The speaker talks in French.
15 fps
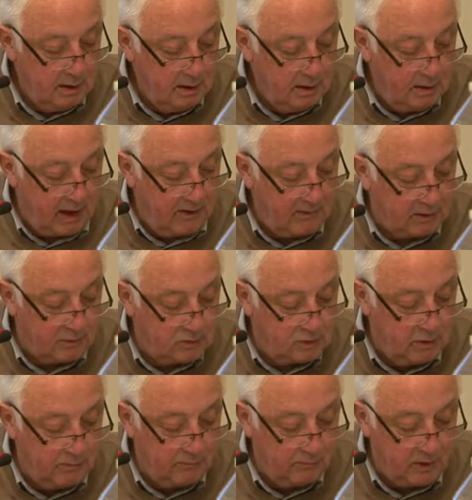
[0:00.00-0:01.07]
avec,
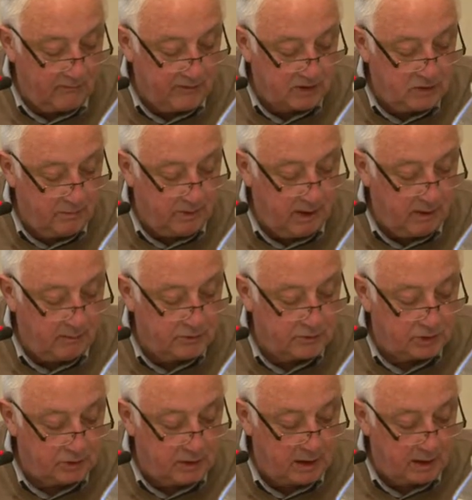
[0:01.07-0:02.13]
moi avec suppléant
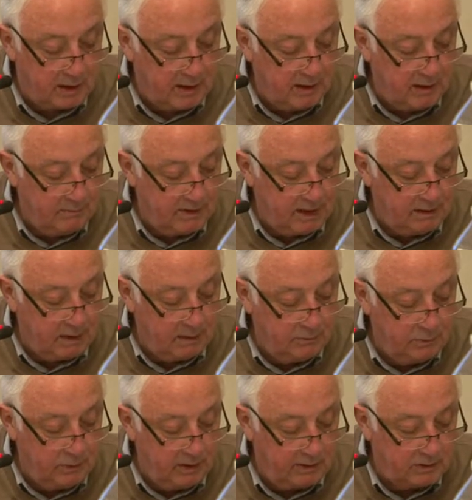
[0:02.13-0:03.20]
M. Delarin, Madame Anne
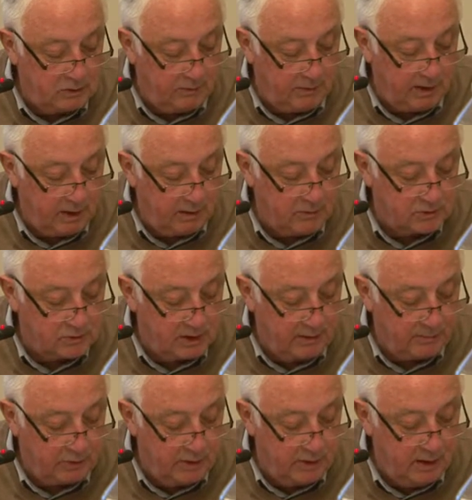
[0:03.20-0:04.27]
Bullet avec suppléant M.
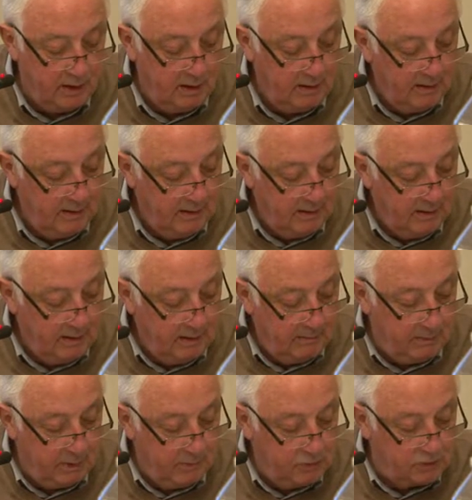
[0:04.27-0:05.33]
Napoli,
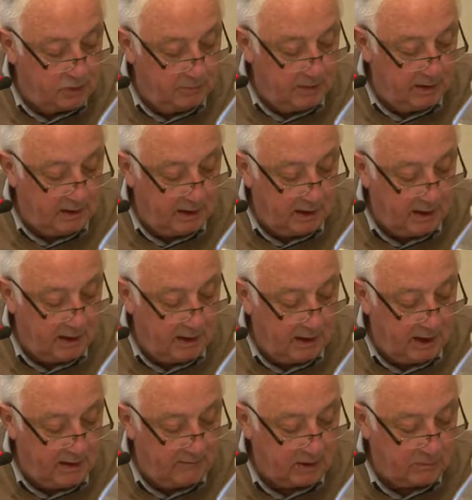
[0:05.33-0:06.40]
M. Bigré
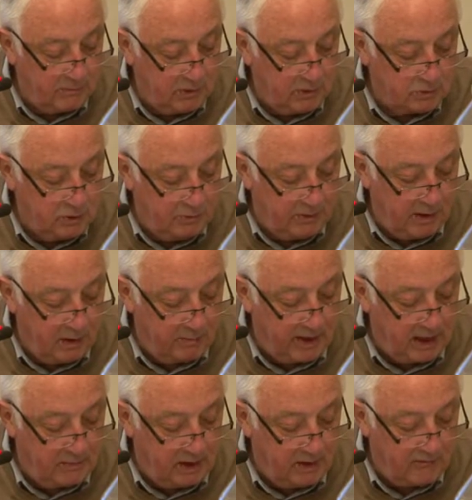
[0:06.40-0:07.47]
avec suppléant
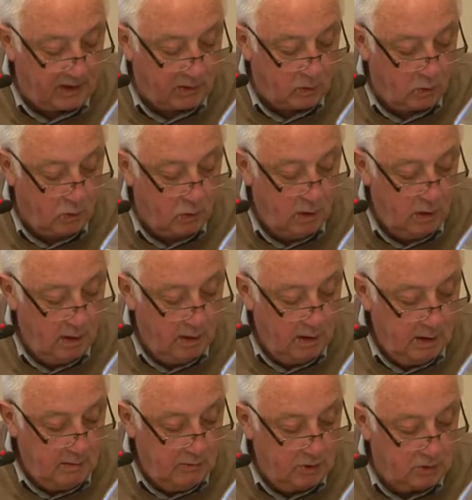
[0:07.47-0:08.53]
Madame Alvaro,
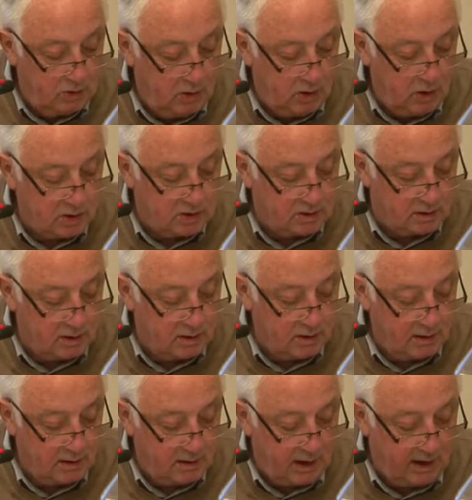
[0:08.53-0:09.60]
M. Lost euh,
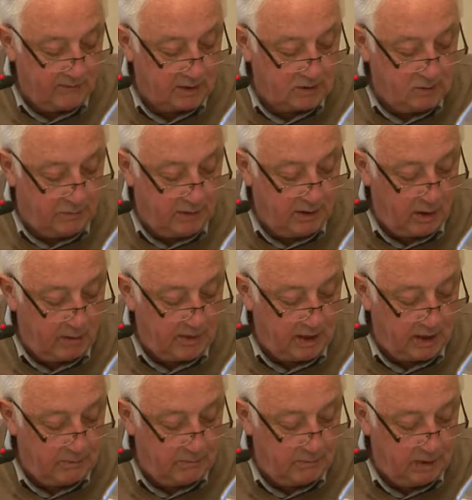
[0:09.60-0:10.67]
avec suppléant
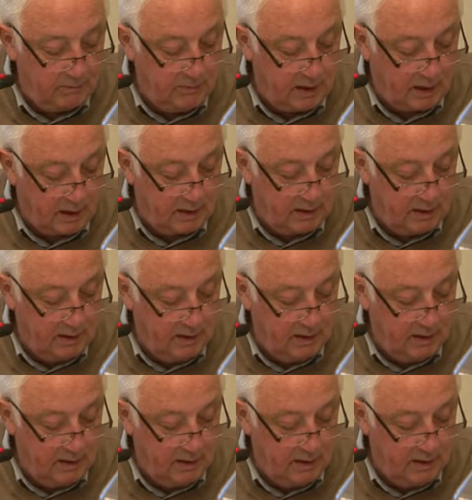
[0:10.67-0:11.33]
Mme Benbiaradi,